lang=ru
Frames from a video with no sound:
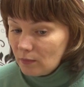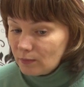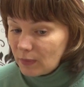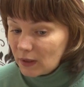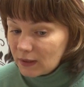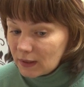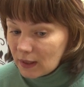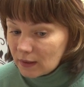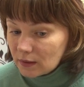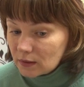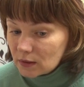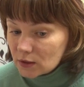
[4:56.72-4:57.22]

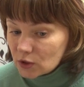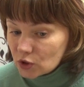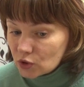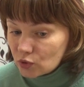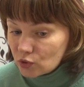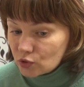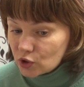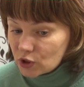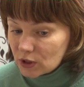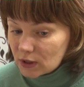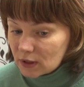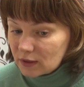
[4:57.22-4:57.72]
Понятно,
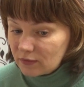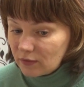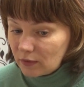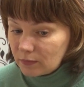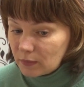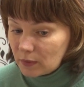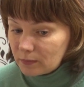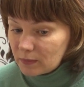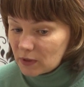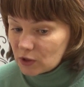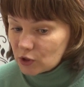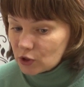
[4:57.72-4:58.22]
что
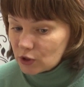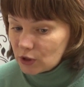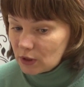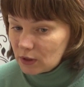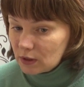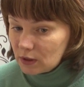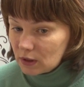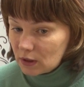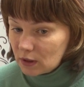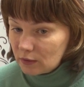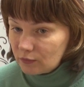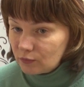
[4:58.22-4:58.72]
жертвами
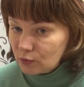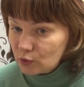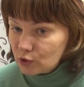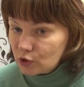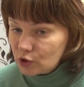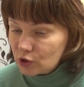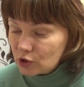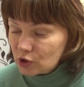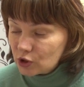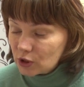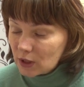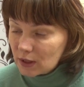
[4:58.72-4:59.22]
мошенников
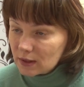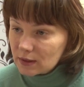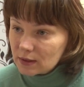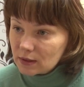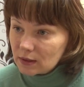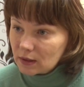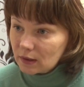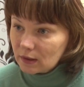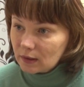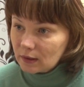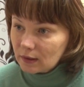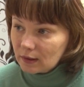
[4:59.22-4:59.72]
очень
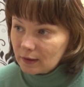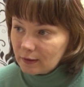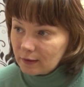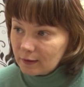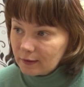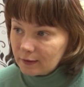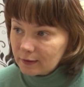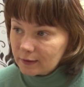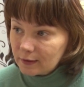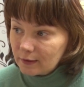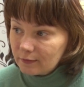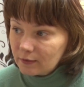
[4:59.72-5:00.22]
часто
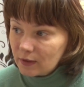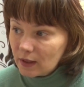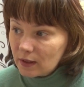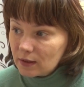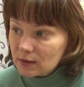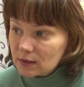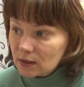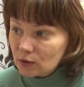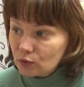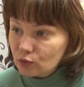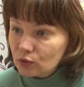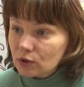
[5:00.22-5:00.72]
а,
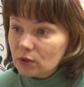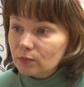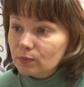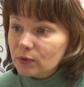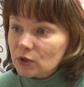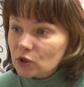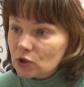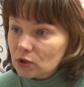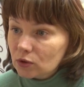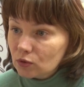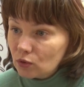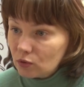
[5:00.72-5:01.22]
являются люди
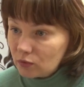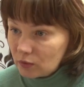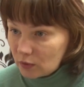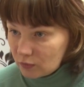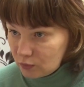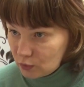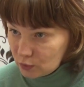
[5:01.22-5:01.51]
пожилого